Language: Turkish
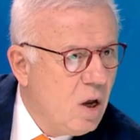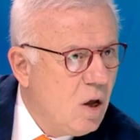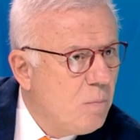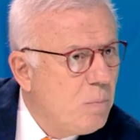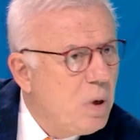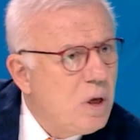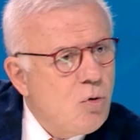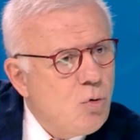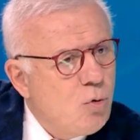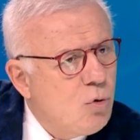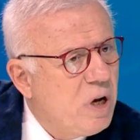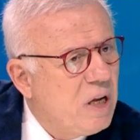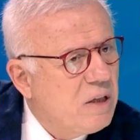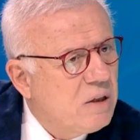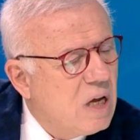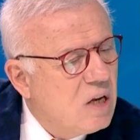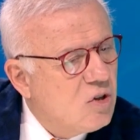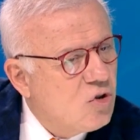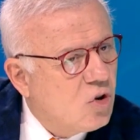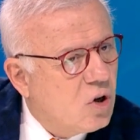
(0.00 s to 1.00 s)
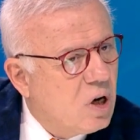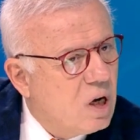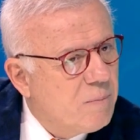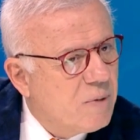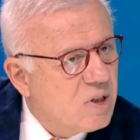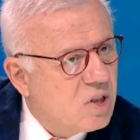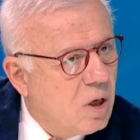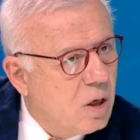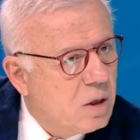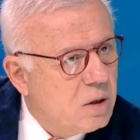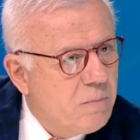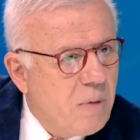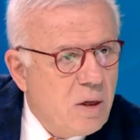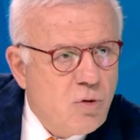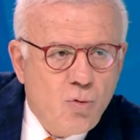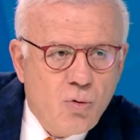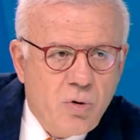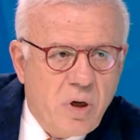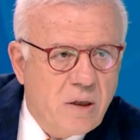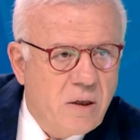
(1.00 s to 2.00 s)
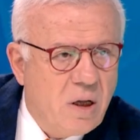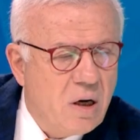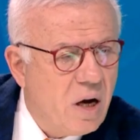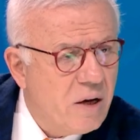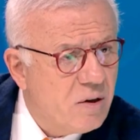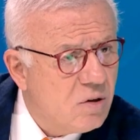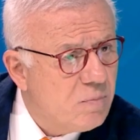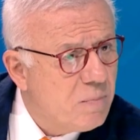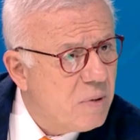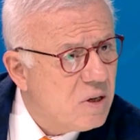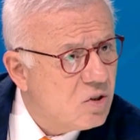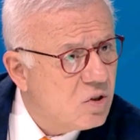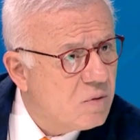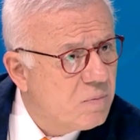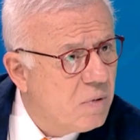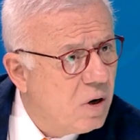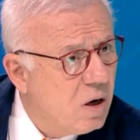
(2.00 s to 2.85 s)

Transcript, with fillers: Beni hürriyetten çıkarmasalardı ben hürriyetten ayrılmazdım.